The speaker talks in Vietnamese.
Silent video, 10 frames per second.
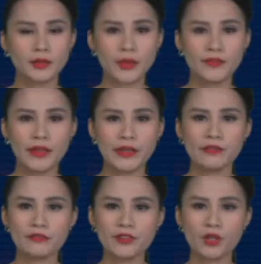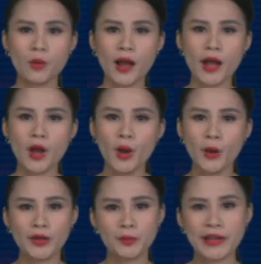Thưa quý vị, vừa qua,
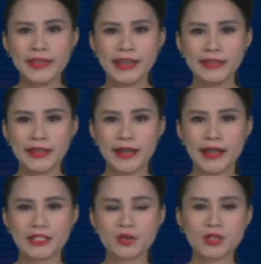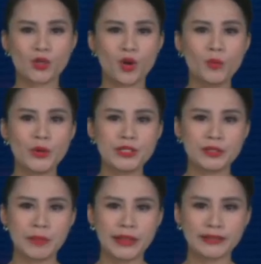Hội đồng đánh giá thiệt hại sau sự cố môi
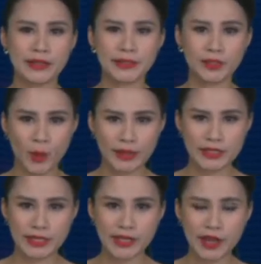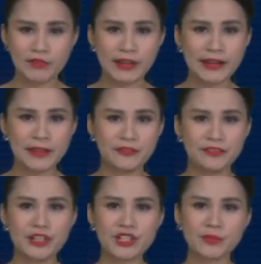trường biển tại tỉnh Quảng Trị và các địa
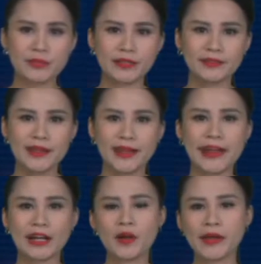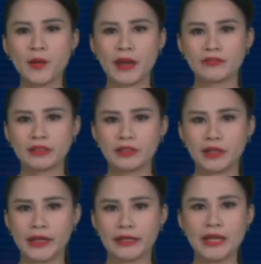phương trong tỉnh đã có kế hoạch và
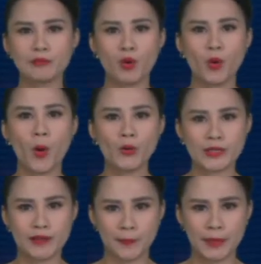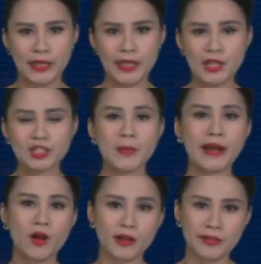thực hiện đền bù hỗ trợ hợp lý cho
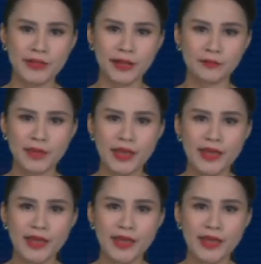bà con ngư dân.